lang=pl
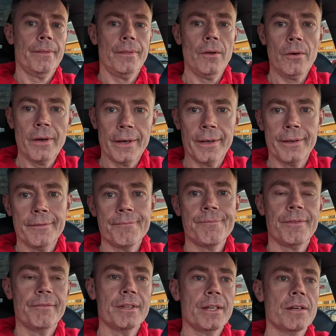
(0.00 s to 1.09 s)
No hej,
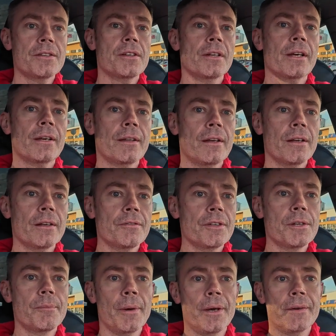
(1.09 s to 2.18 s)
witajcie na kanale AV
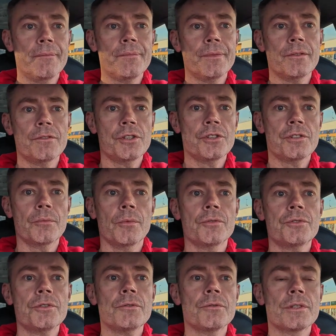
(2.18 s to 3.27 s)
W dzisiejszym
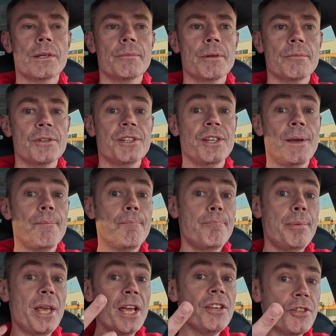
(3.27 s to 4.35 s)
odcinku zajmiemy się
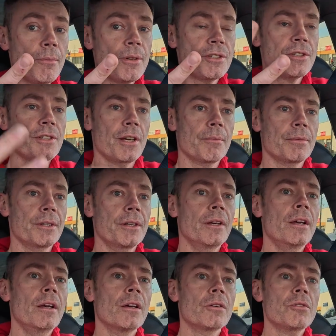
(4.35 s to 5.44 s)
pięcioma rzeczami,
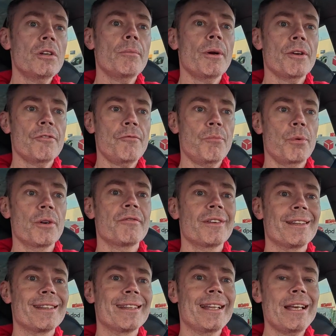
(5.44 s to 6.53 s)
które mają
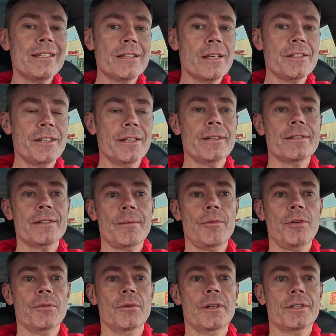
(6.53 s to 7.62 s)
wpływ na zasięg
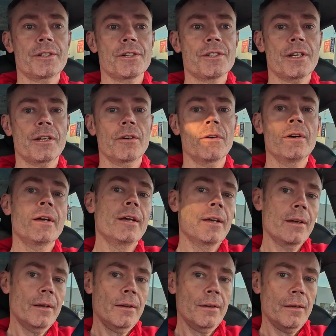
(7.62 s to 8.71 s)
samochodu elektrycznego.
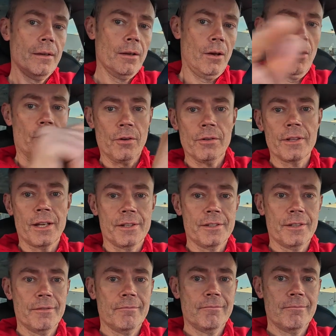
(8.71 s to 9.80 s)

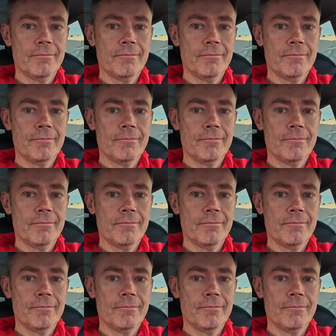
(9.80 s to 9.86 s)
Oglądajcie.